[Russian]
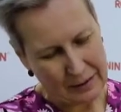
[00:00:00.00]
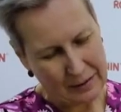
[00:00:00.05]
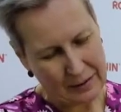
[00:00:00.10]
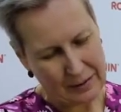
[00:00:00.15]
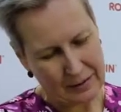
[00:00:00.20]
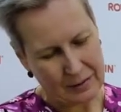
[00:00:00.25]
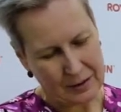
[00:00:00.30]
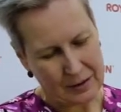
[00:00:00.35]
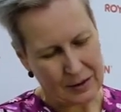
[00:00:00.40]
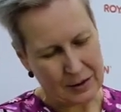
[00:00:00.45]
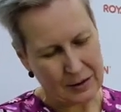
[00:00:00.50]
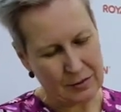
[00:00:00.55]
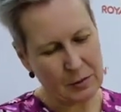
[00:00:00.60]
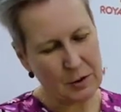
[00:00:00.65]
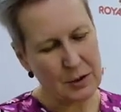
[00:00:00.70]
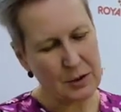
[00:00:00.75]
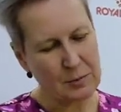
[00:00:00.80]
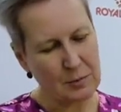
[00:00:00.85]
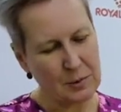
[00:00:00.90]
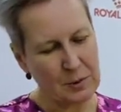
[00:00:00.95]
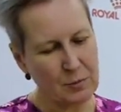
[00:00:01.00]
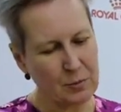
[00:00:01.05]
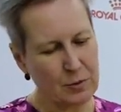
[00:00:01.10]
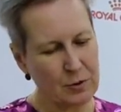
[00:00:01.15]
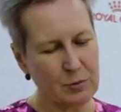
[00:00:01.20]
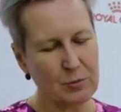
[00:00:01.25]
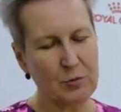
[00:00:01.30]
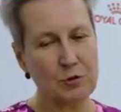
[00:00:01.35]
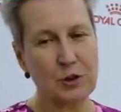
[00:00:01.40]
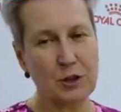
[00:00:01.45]
Вот. Сегодня мы
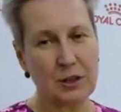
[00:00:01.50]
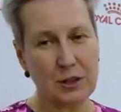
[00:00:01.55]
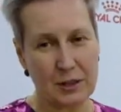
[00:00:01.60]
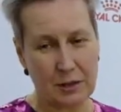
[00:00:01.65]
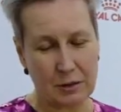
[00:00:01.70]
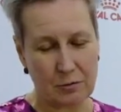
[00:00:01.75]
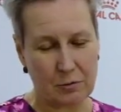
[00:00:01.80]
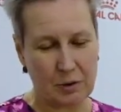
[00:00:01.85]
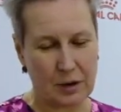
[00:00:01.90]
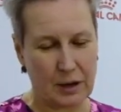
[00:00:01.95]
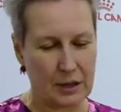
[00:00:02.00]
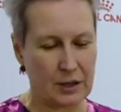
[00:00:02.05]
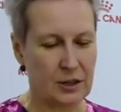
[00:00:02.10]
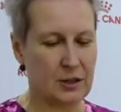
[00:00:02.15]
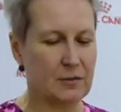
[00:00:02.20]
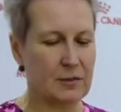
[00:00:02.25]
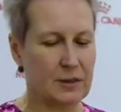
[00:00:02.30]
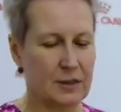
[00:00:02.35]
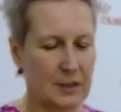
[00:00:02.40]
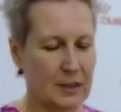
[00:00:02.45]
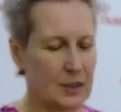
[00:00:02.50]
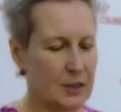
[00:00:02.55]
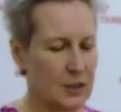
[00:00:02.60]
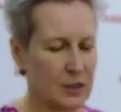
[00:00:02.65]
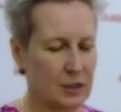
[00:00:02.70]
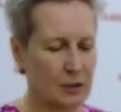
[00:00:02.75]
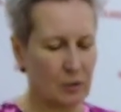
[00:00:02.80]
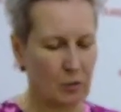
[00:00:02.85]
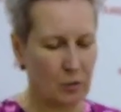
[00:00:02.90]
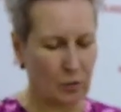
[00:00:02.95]
будем учиться ухаживать за
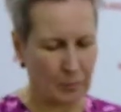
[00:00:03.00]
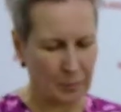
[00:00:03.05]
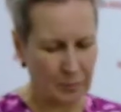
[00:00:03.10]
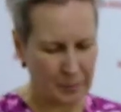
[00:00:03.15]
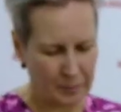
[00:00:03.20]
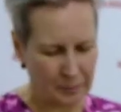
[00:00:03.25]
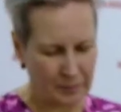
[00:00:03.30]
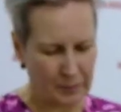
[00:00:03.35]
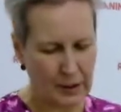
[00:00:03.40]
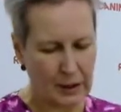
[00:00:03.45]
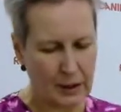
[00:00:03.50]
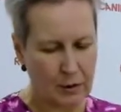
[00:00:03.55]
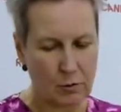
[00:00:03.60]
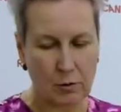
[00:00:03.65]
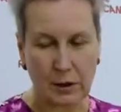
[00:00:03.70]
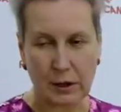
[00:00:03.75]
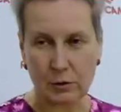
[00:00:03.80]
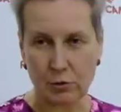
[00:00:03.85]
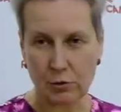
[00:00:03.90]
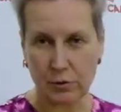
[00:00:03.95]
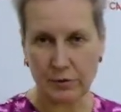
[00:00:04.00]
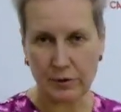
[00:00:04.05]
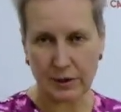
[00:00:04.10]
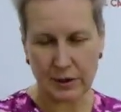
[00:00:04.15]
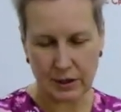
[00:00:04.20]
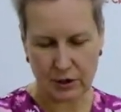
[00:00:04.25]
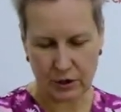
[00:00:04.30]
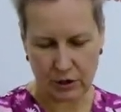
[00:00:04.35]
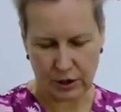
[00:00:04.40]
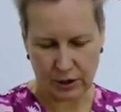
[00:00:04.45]
щенком, у которого
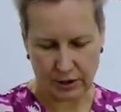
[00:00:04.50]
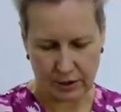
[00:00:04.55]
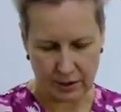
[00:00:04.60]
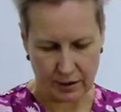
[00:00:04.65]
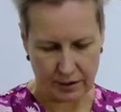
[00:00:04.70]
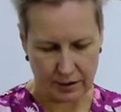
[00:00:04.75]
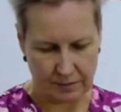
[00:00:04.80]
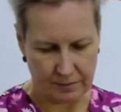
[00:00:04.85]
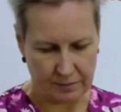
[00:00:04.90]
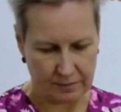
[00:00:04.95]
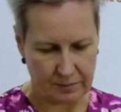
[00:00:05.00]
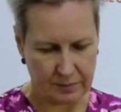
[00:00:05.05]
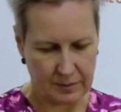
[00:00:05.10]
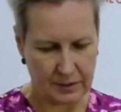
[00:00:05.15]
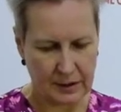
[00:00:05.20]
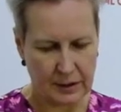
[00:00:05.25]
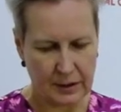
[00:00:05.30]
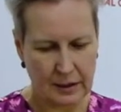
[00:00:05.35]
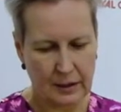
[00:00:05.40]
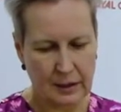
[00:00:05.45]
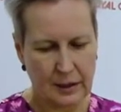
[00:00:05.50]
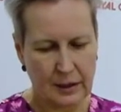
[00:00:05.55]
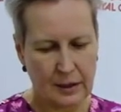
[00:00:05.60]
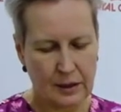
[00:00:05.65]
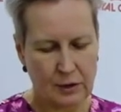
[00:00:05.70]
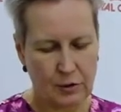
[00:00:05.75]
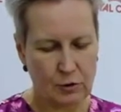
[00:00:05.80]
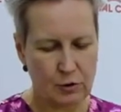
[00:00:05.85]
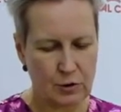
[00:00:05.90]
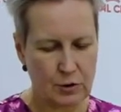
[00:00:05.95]
есть шерсть.
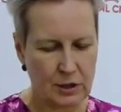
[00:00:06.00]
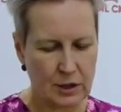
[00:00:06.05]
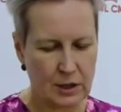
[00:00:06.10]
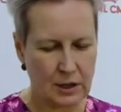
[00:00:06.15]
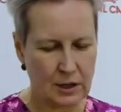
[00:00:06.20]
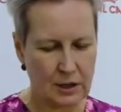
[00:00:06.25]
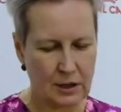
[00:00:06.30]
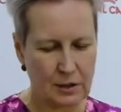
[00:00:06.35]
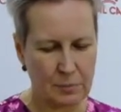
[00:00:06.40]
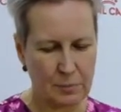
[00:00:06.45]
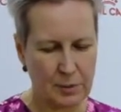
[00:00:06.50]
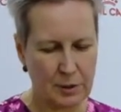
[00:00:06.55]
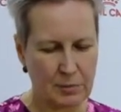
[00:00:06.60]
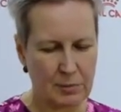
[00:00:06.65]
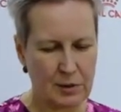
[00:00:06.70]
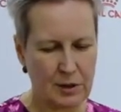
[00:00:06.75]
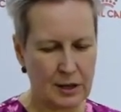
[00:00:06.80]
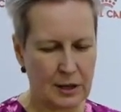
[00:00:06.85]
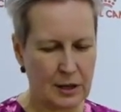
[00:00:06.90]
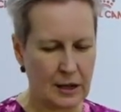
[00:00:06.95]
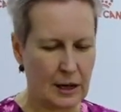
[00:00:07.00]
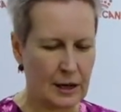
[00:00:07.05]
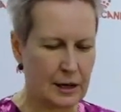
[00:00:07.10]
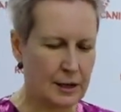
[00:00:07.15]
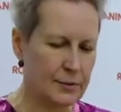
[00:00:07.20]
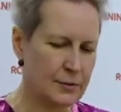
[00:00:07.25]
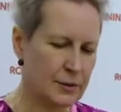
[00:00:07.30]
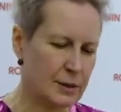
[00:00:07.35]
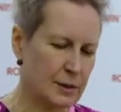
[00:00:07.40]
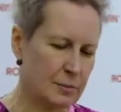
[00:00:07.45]
То есть на примере
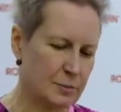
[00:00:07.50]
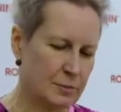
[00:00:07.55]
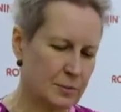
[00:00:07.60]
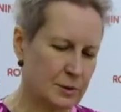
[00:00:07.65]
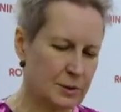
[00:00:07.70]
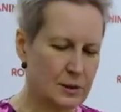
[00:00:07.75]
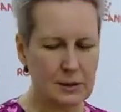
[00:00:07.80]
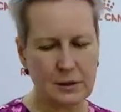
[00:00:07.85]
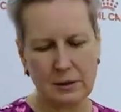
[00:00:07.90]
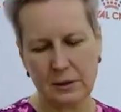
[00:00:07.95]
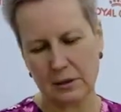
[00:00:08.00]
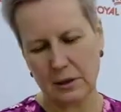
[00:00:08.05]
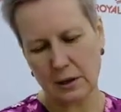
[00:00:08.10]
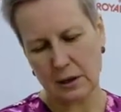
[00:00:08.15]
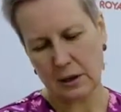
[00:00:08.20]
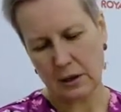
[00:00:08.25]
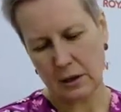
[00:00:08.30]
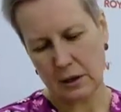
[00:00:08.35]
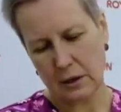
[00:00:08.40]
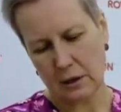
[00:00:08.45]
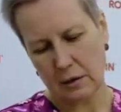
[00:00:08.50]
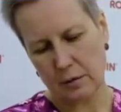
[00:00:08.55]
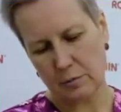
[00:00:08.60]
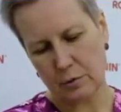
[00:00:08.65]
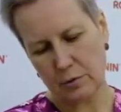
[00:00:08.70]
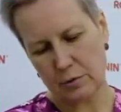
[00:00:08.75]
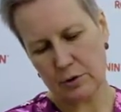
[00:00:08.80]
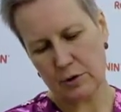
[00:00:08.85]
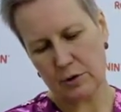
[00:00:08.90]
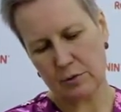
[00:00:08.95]
оливки мы
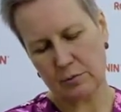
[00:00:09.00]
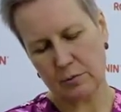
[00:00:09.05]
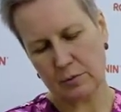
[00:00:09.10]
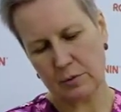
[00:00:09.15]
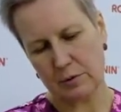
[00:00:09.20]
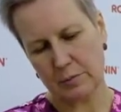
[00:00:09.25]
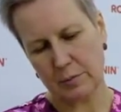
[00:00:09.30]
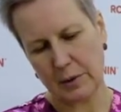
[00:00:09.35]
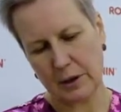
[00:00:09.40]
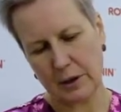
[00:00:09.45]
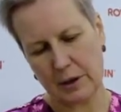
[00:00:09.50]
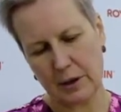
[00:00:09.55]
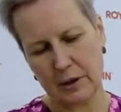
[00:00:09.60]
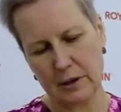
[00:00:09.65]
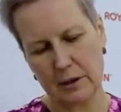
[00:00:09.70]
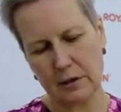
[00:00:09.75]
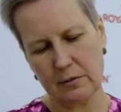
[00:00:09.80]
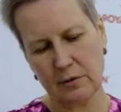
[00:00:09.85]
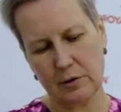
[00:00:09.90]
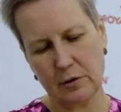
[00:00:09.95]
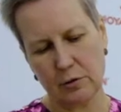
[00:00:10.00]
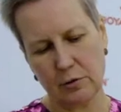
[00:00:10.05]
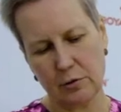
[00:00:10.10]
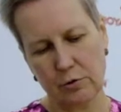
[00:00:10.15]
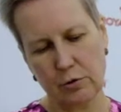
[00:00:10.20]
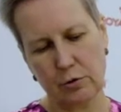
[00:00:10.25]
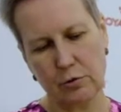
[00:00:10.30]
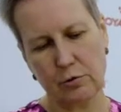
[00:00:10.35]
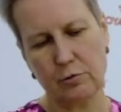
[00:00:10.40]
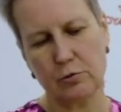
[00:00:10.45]
будем показывать то,
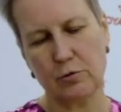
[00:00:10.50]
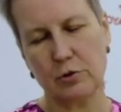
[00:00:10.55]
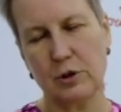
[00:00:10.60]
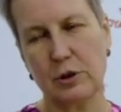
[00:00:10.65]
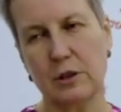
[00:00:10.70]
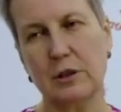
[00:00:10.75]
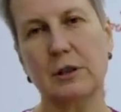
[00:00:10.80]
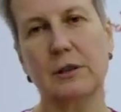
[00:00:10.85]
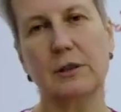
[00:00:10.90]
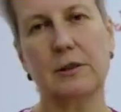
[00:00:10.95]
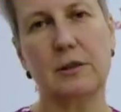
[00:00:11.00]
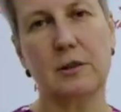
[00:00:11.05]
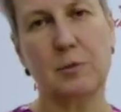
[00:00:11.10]
что нужно делать с